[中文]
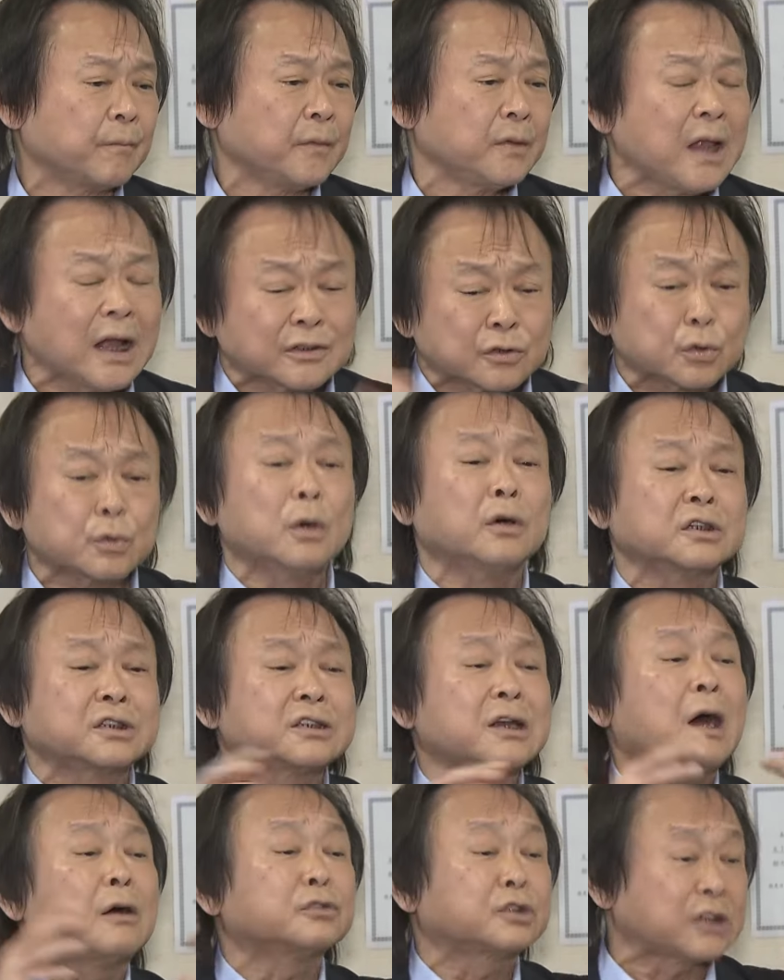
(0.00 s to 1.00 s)
那如果
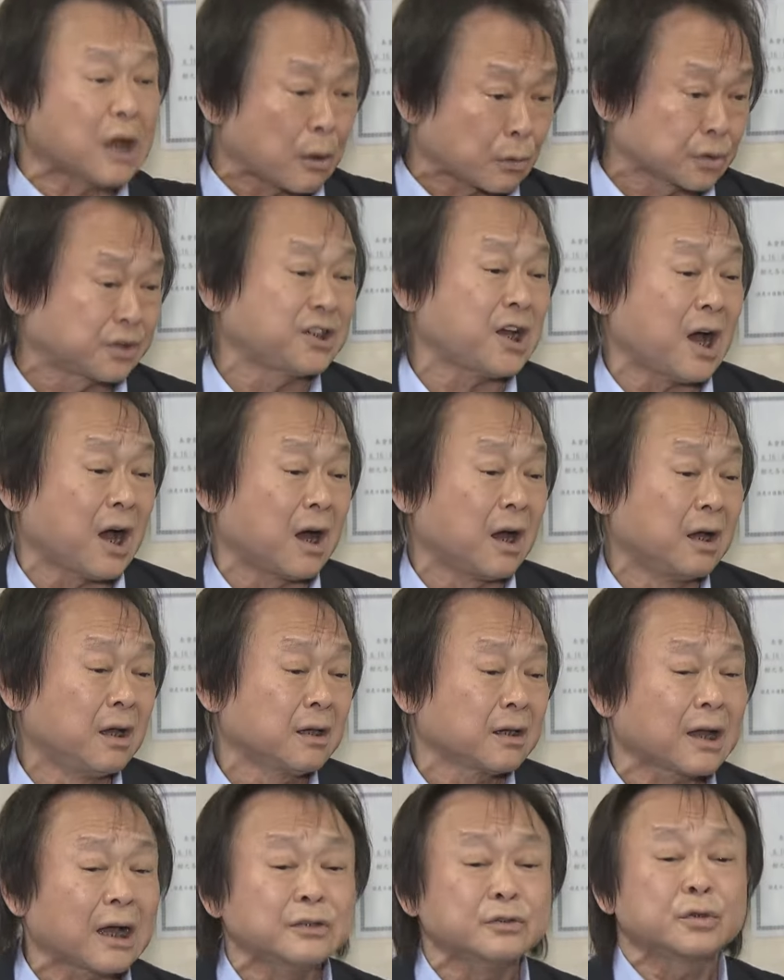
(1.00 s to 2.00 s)
是要吵架，
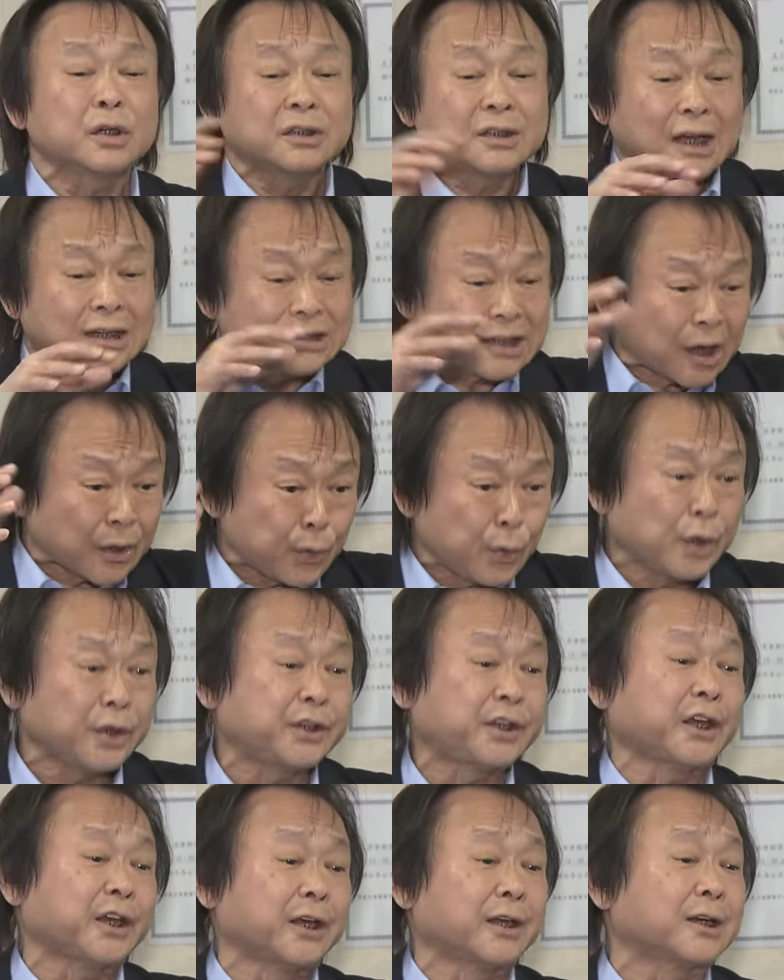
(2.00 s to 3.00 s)
干脆大家约
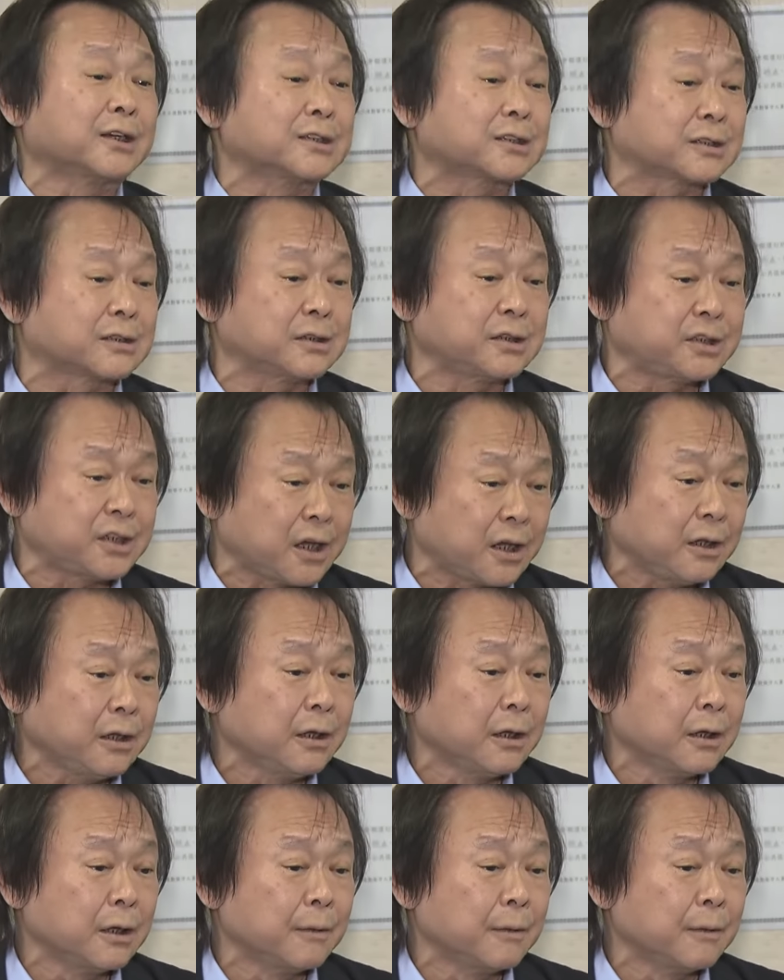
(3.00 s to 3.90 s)
定一个时间，